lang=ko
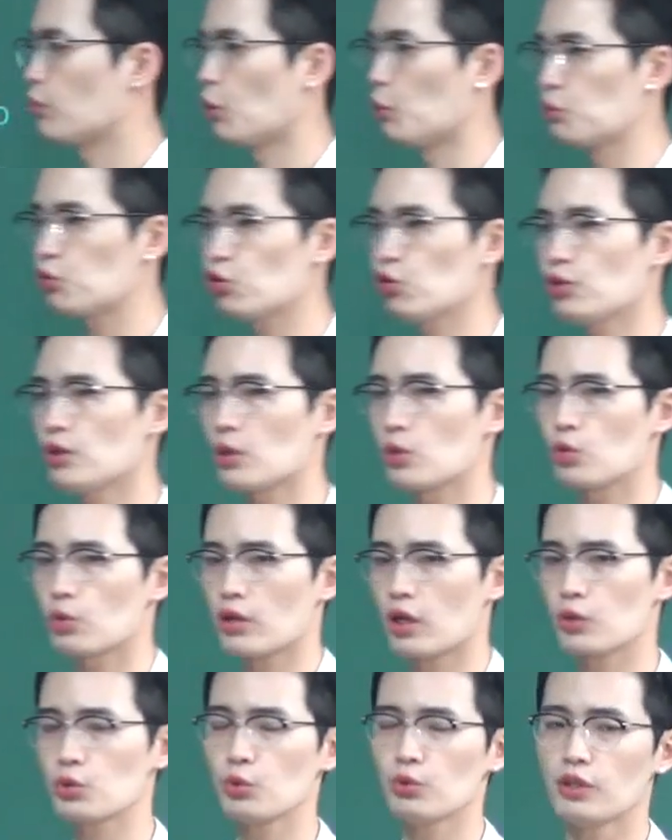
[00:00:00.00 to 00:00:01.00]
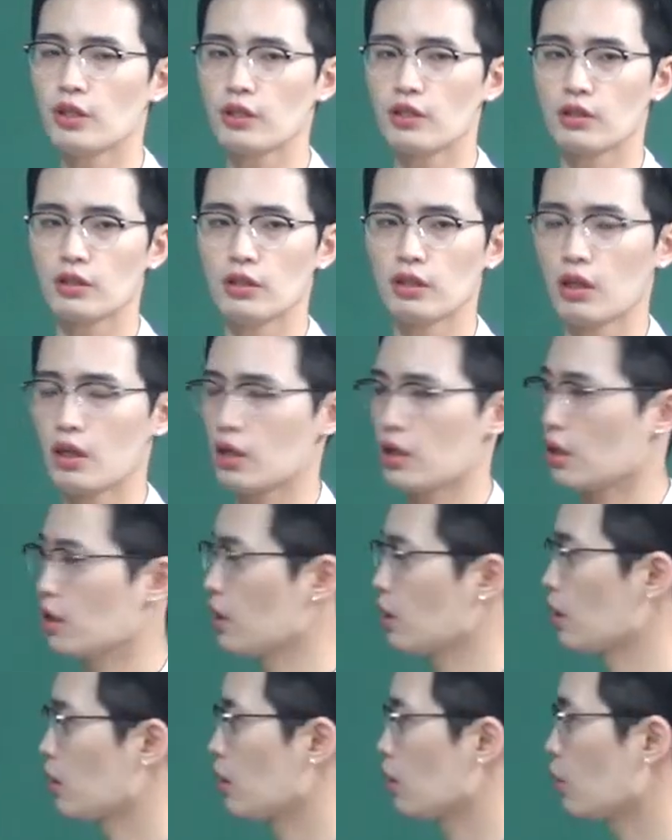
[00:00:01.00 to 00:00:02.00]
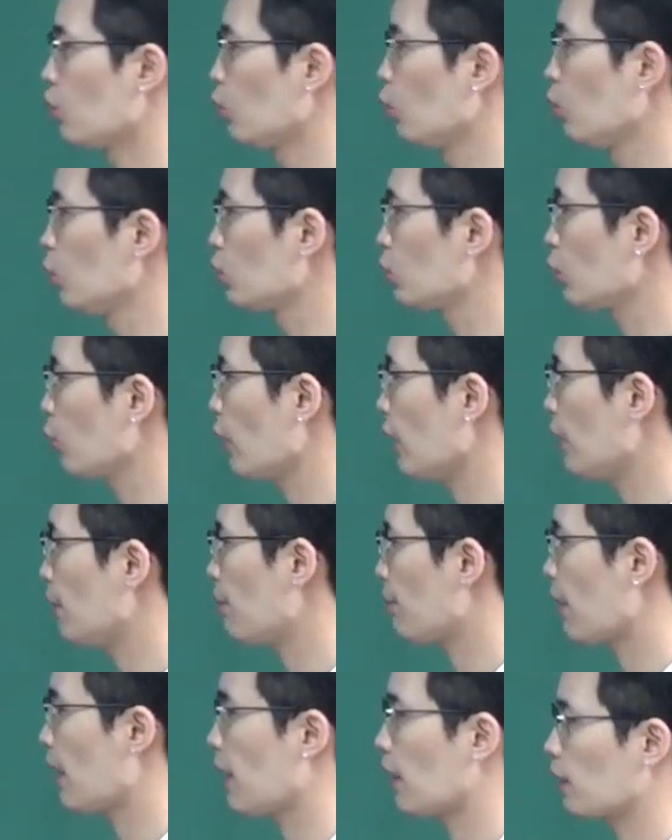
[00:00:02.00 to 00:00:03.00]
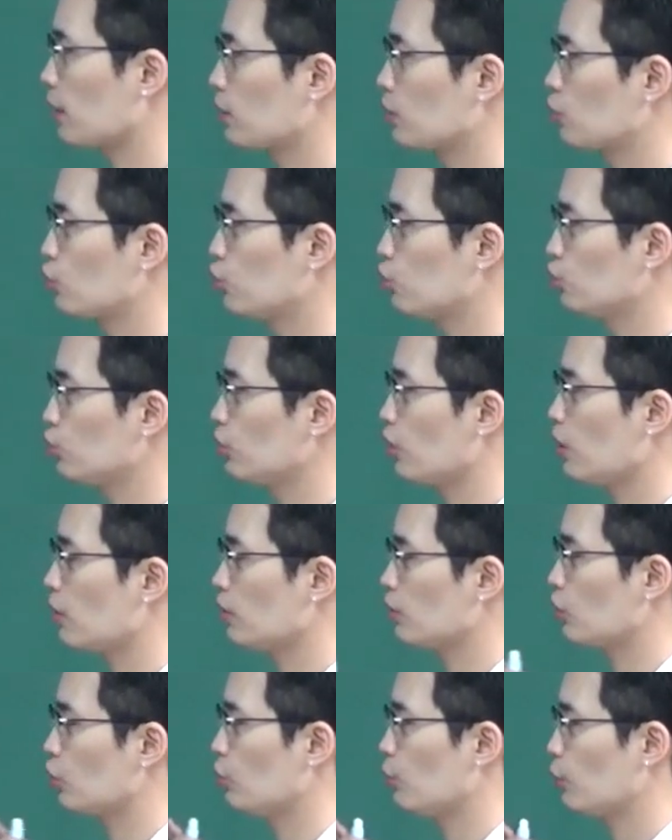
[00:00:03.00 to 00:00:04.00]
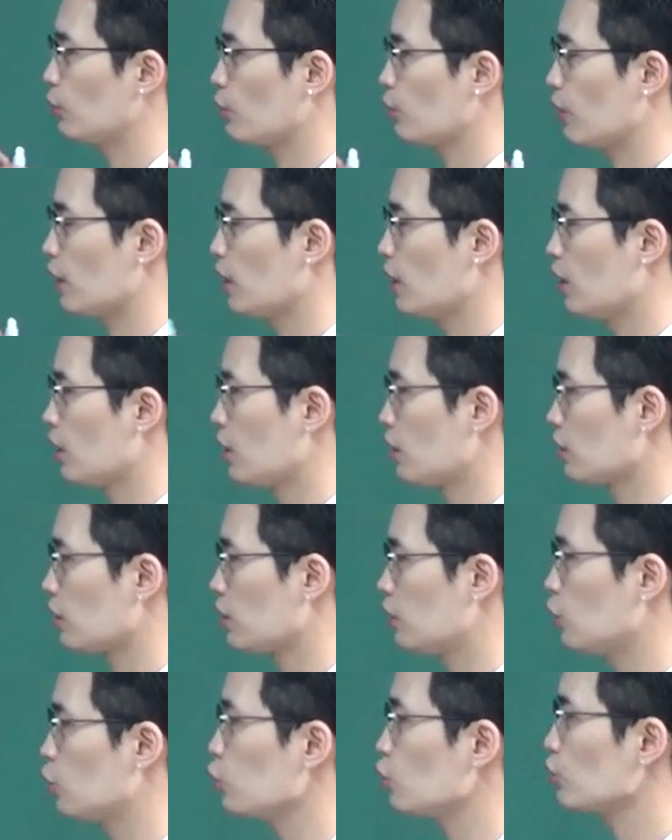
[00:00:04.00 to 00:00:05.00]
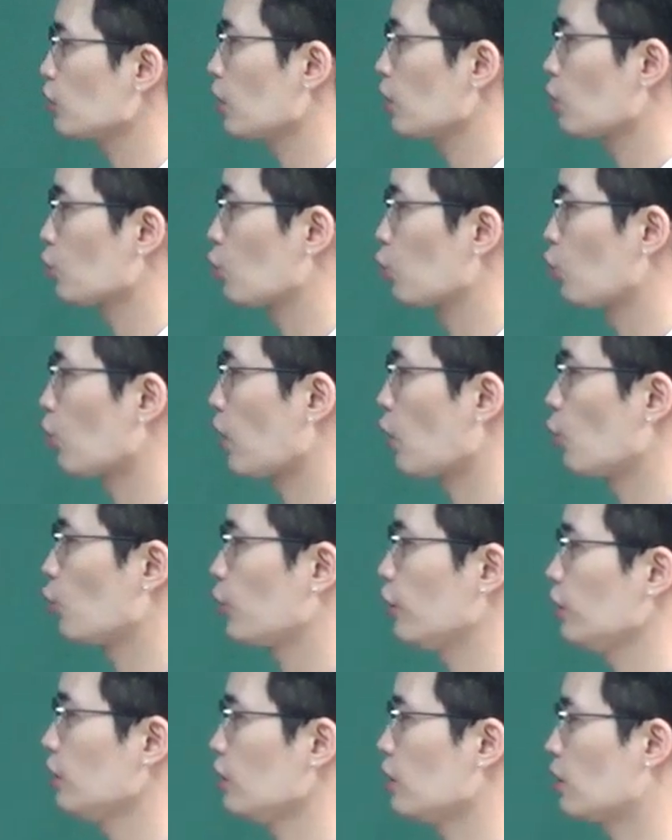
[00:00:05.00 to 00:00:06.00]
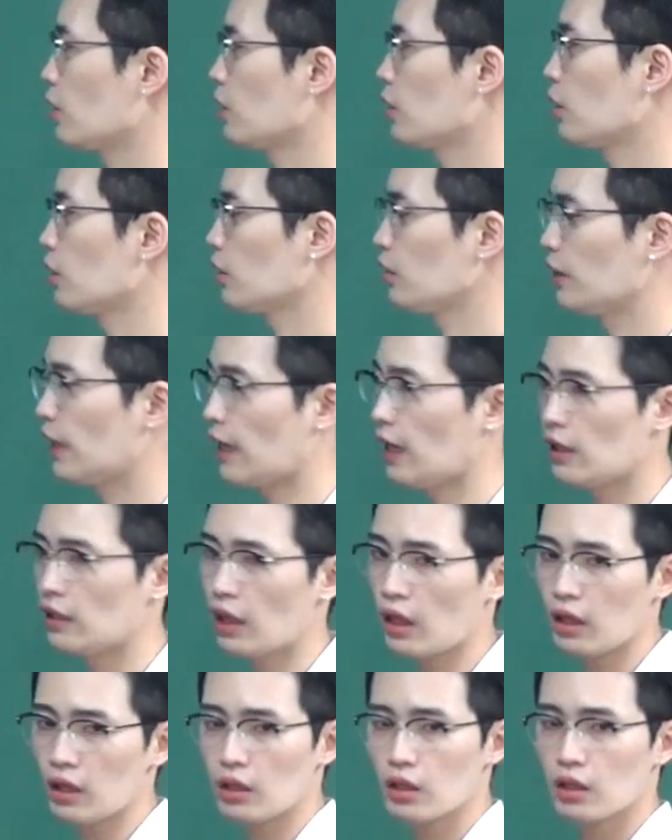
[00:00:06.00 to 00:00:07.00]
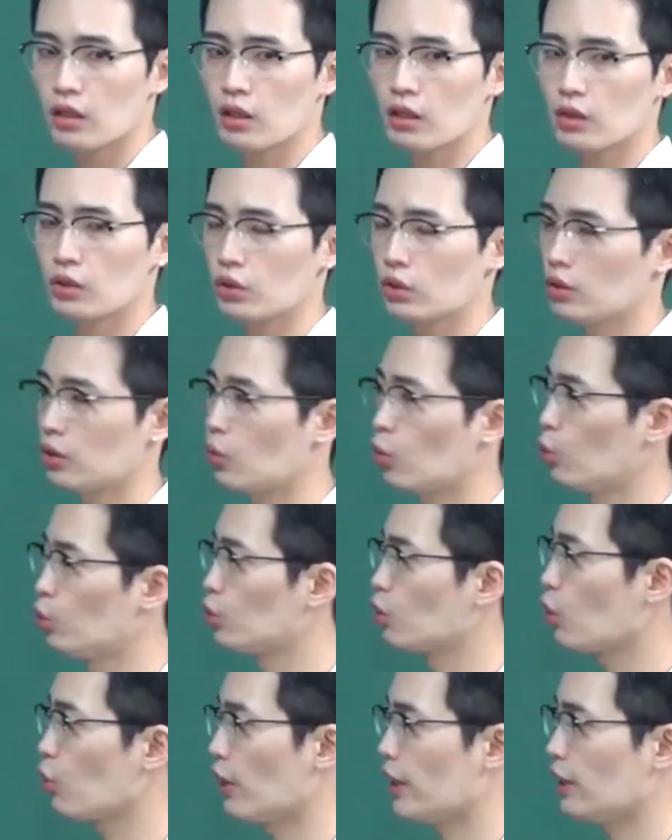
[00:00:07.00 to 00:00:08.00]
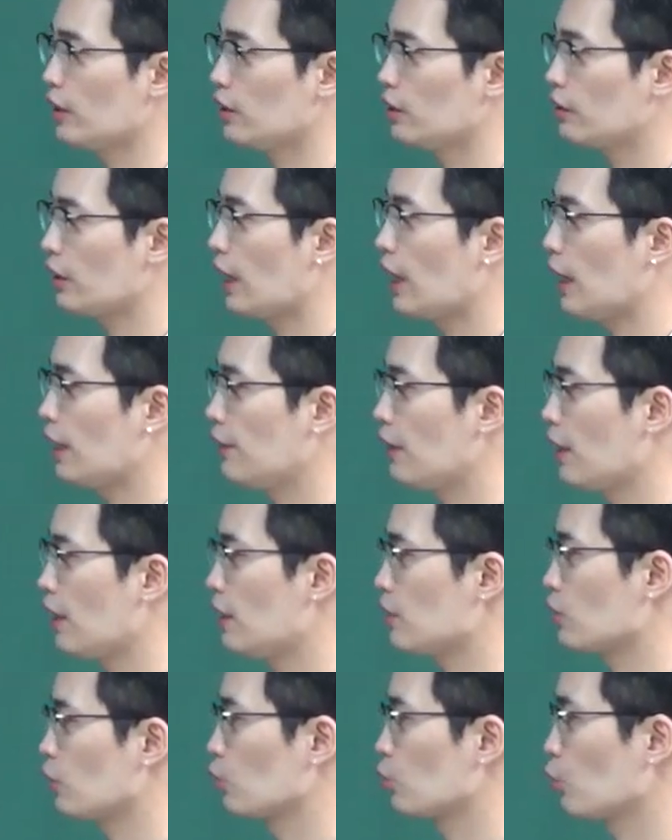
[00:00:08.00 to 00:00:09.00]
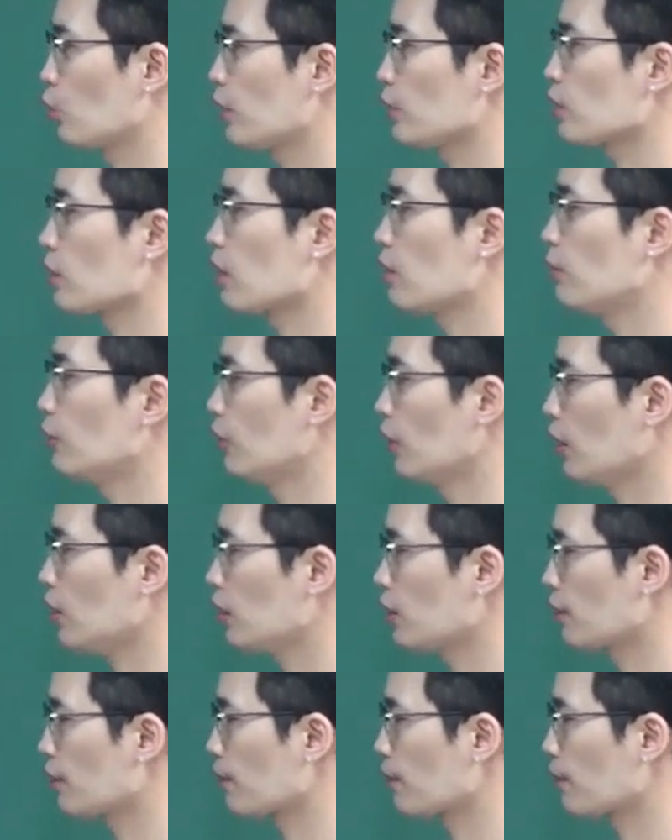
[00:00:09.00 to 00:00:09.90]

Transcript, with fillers: 멈추지 않고 계속 얘기를 해 all the way back to the dormitory 기숙사로 돌아오는 내내 올더웨이 h 내내 정도로 해석하면 돼